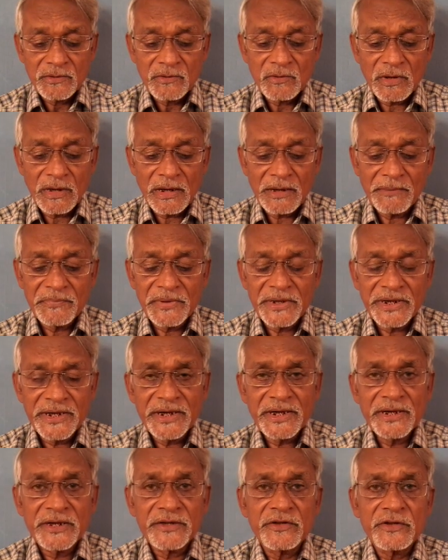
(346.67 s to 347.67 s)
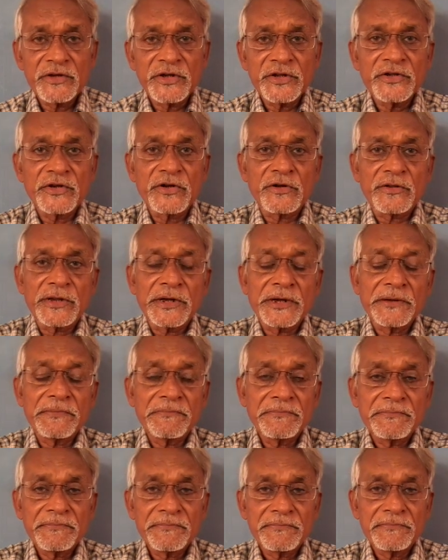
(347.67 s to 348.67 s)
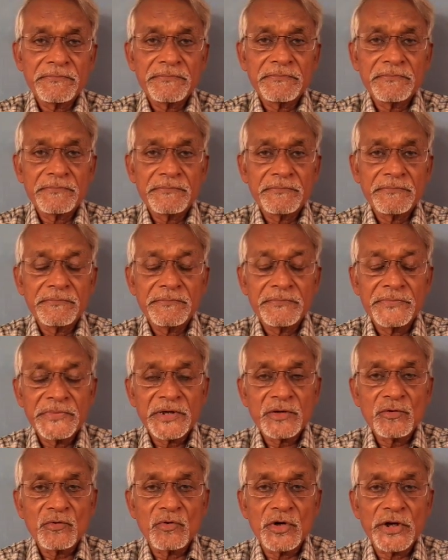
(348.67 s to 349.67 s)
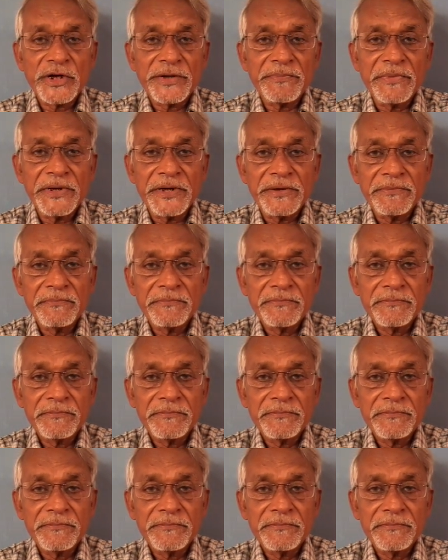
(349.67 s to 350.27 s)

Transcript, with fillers: तो आप लिखेंगे दरिद्रता या तो गरीबी